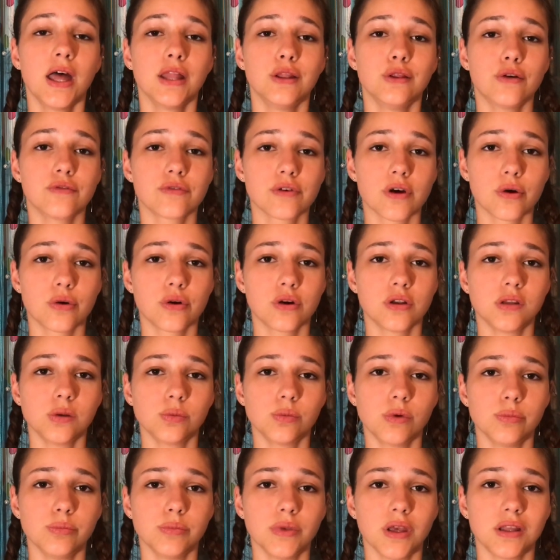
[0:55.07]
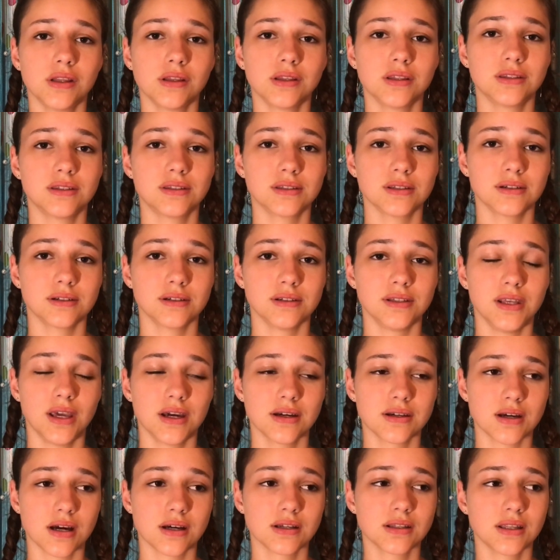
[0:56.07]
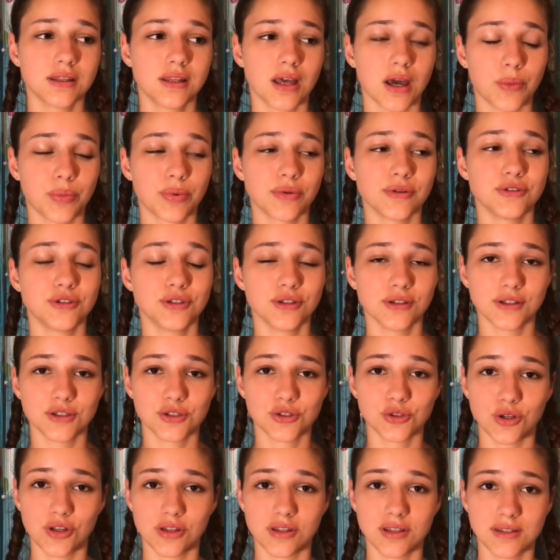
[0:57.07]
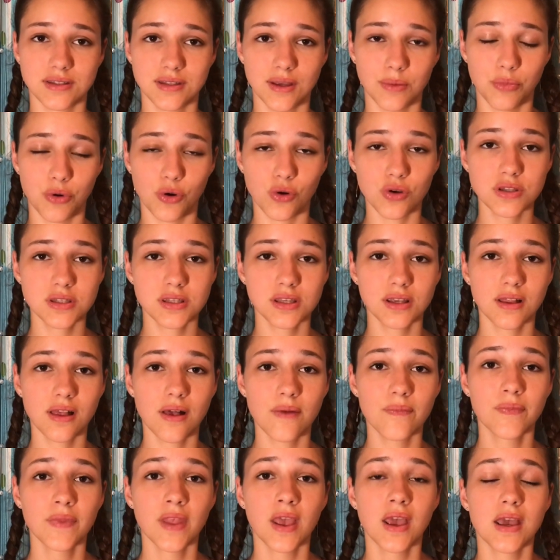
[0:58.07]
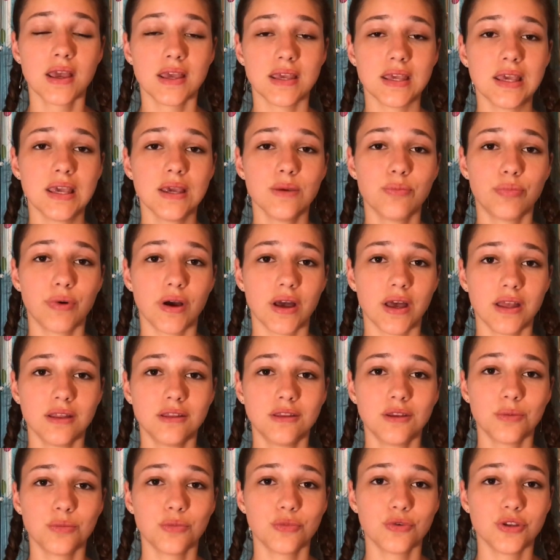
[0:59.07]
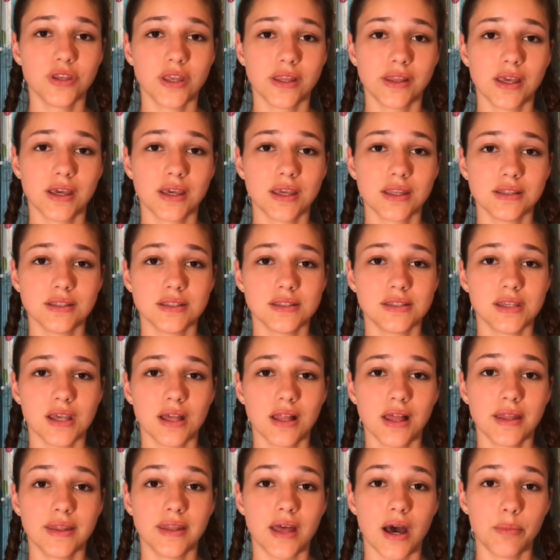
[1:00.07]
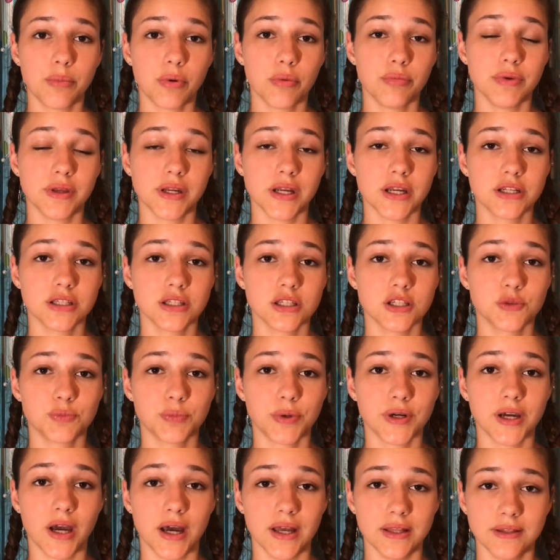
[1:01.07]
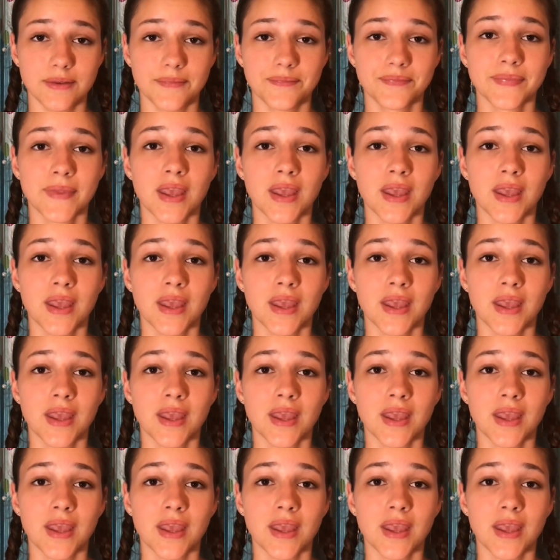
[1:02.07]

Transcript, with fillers: но в какой-то момент э, я как-то так получилось, что это забросила, и поэтому я так и не села на побережный шпагат.